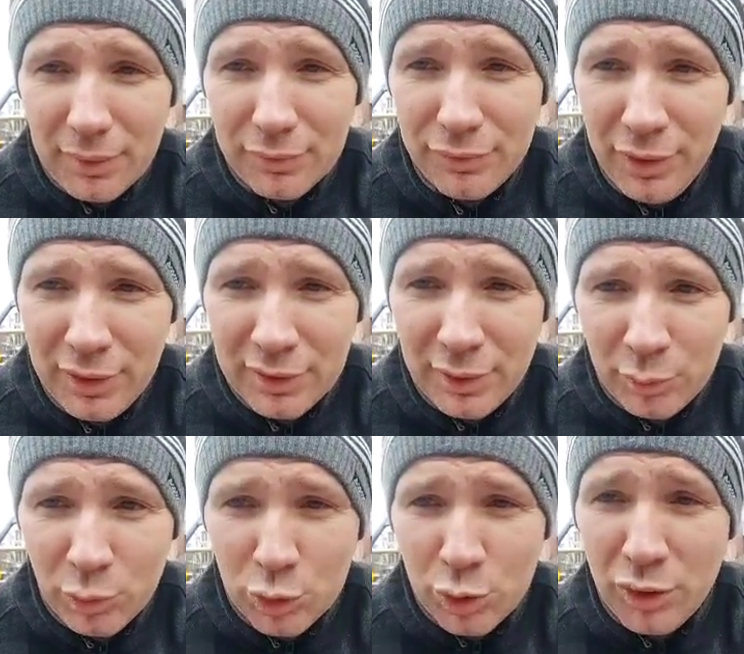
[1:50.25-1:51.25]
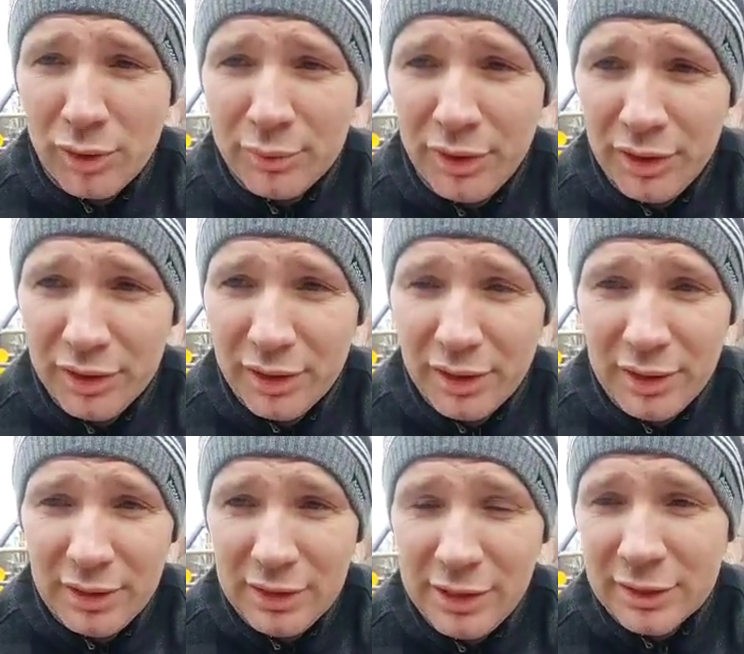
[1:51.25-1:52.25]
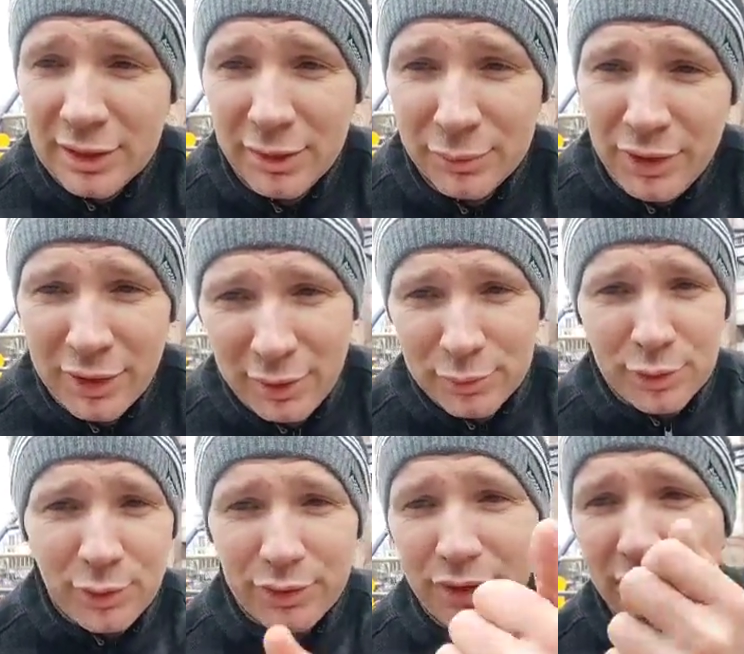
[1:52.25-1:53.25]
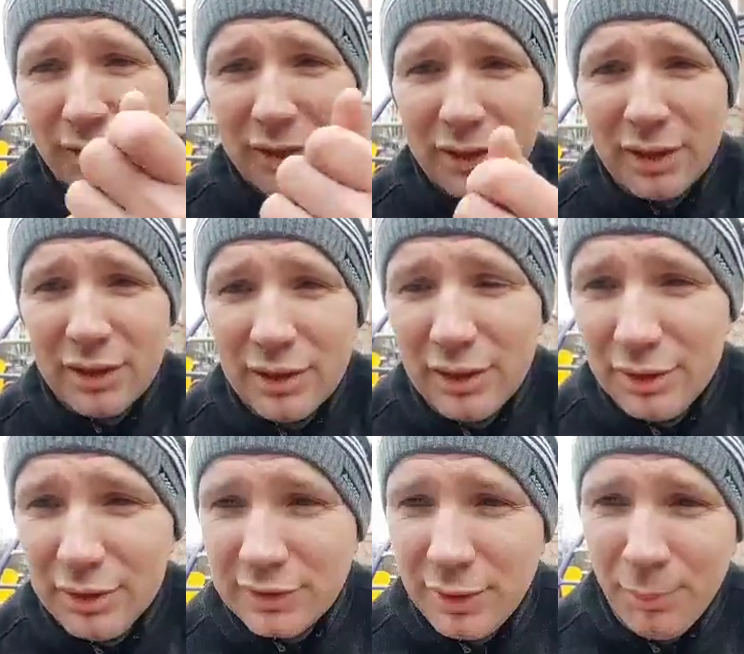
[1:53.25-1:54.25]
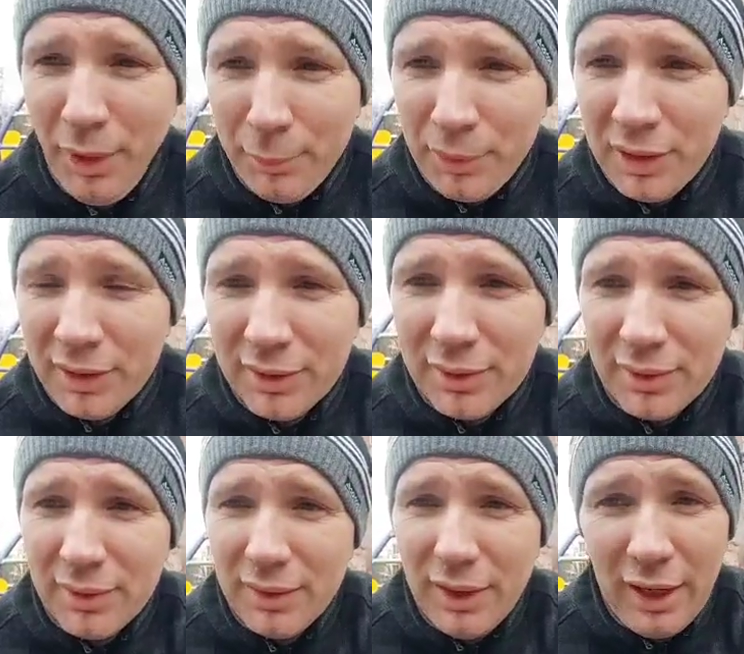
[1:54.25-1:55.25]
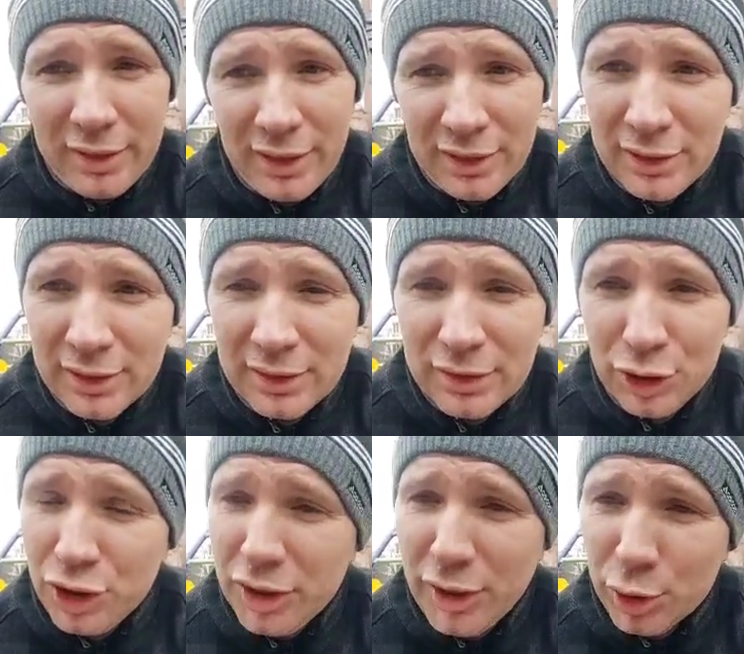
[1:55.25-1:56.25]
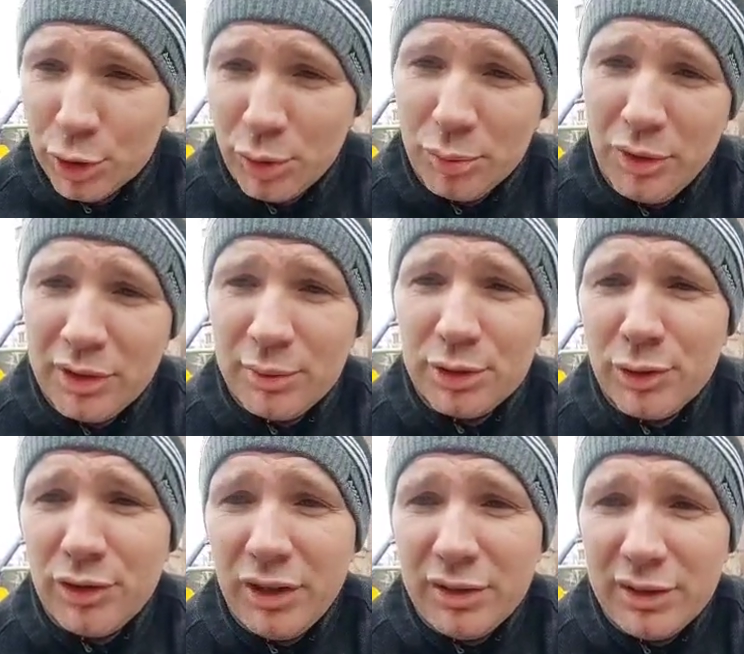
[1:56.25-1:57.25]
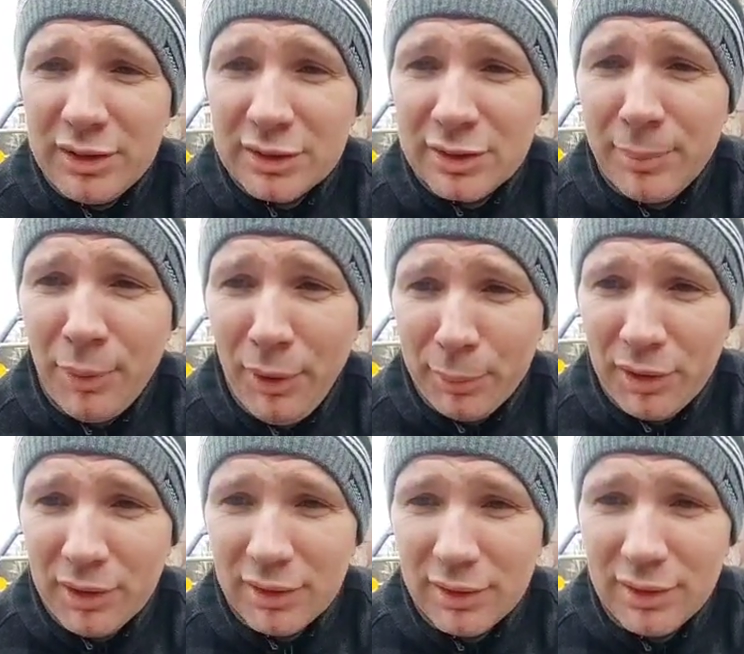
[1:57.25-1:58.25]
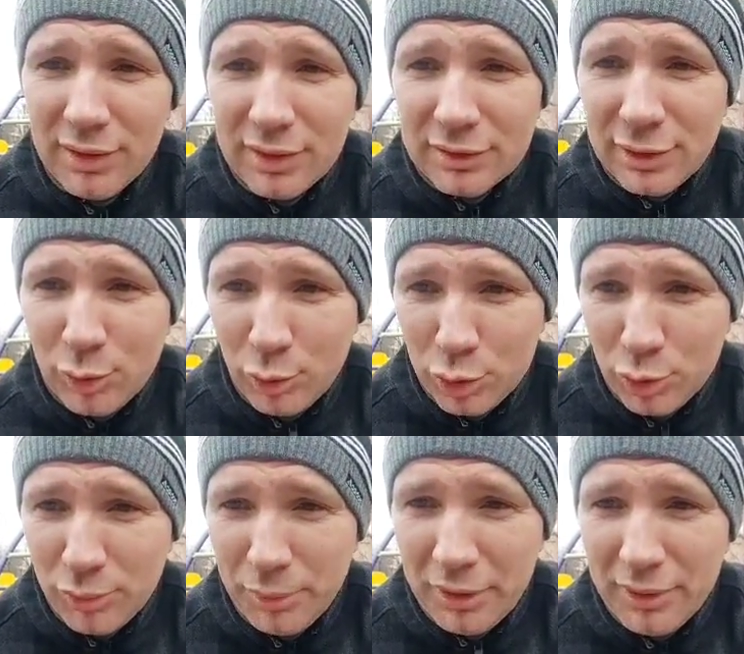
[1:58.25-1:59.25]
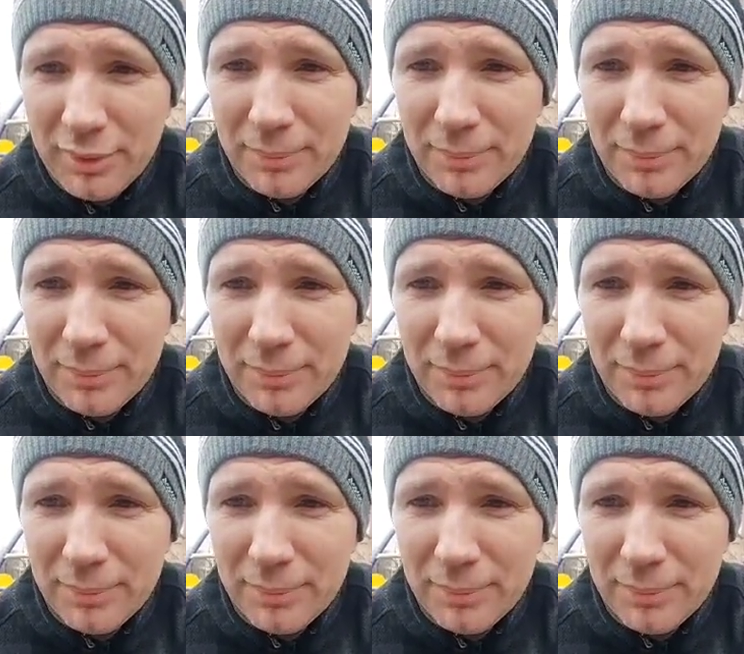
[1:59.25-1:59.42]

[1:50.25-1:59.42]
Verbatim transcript: верите в то, что говорите. И если вы это все делаете не за бабки, а я считаю, что вы это все делаете за бабки, за то, чтобы